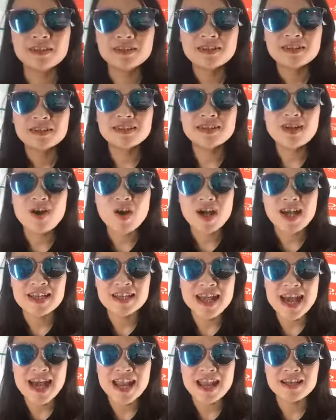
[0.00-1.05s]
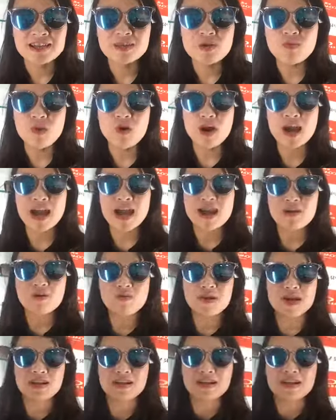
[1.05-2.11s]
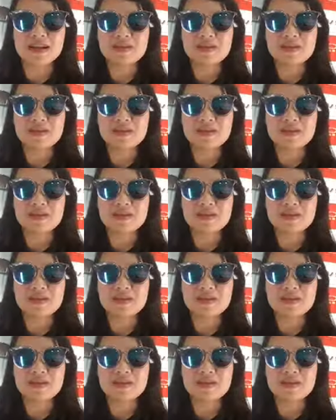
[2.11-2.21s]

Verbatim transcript: Xin hỏi cả nhà là trông có khác không ạ?